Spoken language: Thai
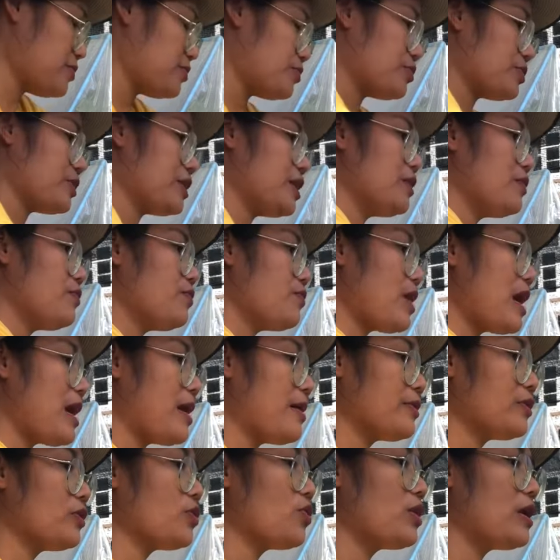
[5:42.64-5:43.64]
อยู่คิดว่า
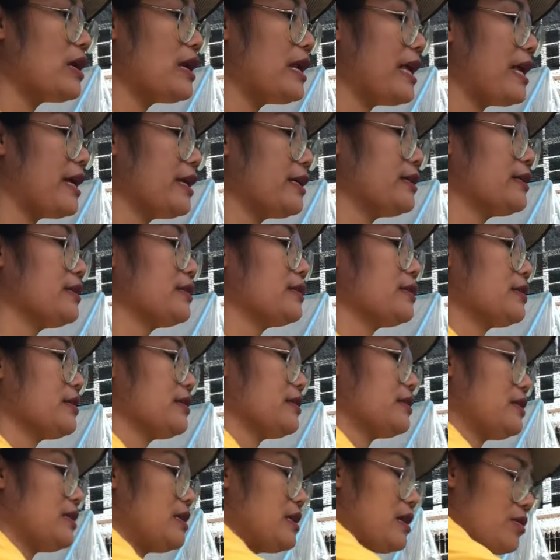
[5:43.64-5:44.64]
ต้นเล็ก
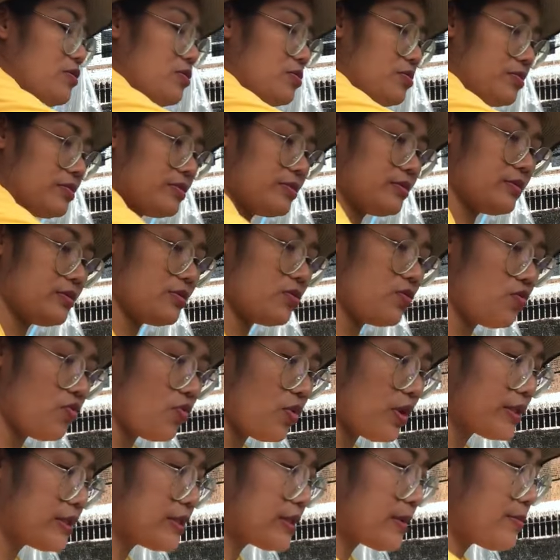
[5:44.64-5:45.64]
แล้วหั
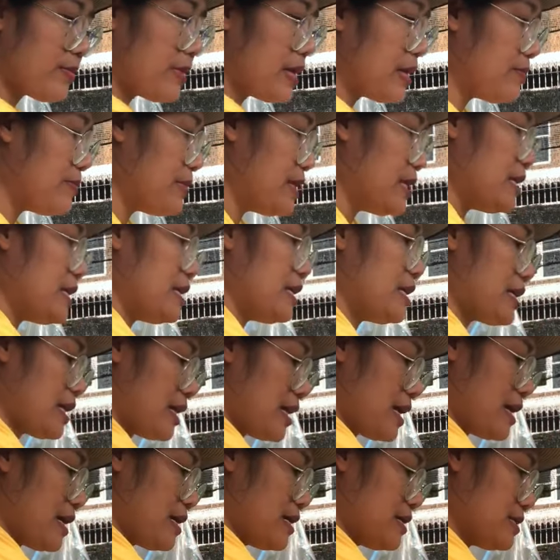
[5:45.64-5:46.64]
วจะไม่มี
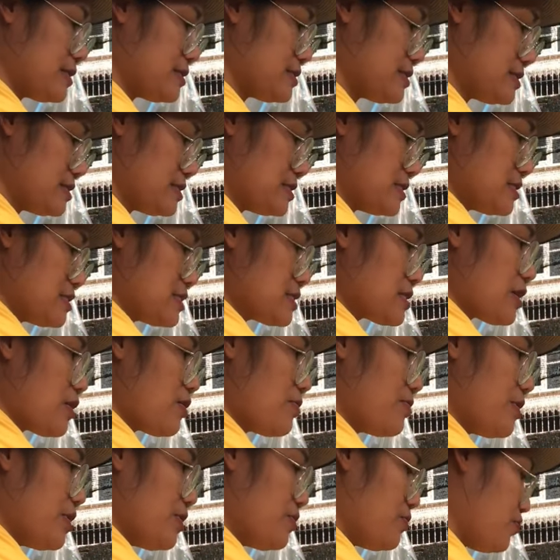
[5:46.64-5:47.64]
นะ
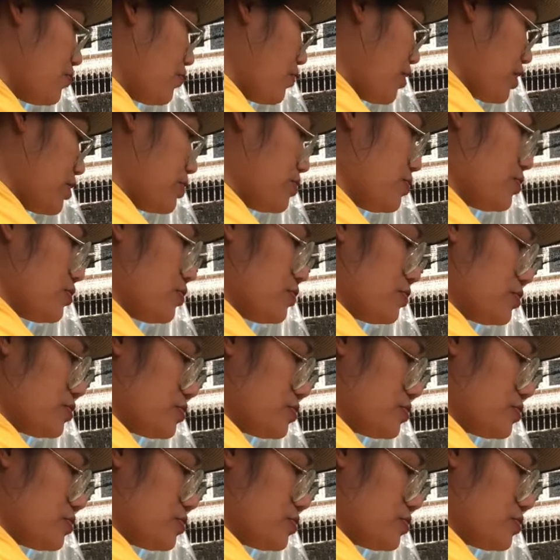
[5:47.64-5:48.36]
คะ็มีหัวอยู่